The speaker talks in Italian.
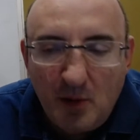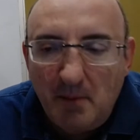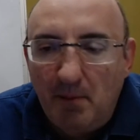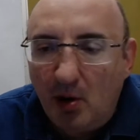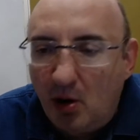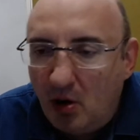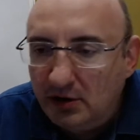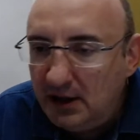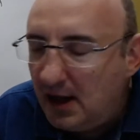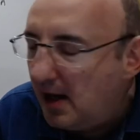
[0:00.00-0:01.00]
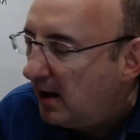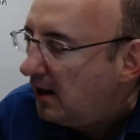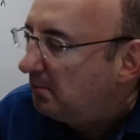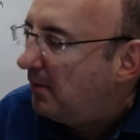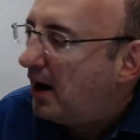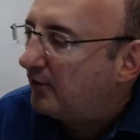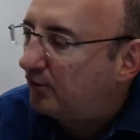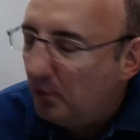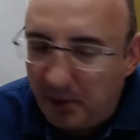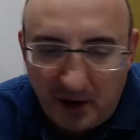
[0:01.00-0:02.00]
Bologna, ma
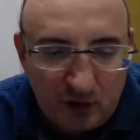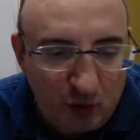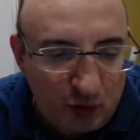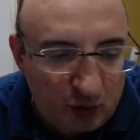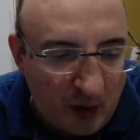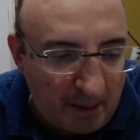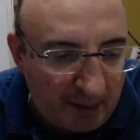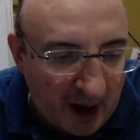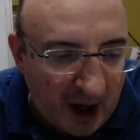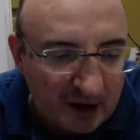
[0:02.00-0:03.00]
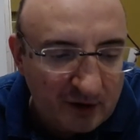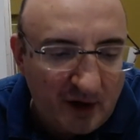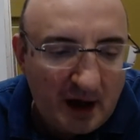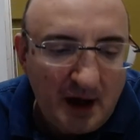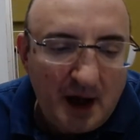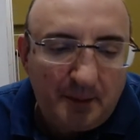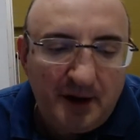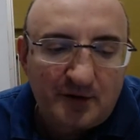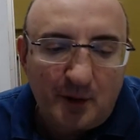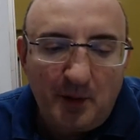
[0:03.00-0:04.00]
soprattutto a Padova.
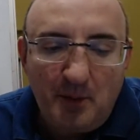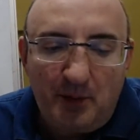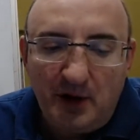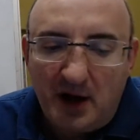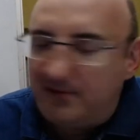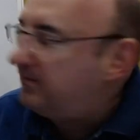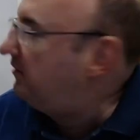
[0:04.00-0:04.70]
Pietro Pomponazzi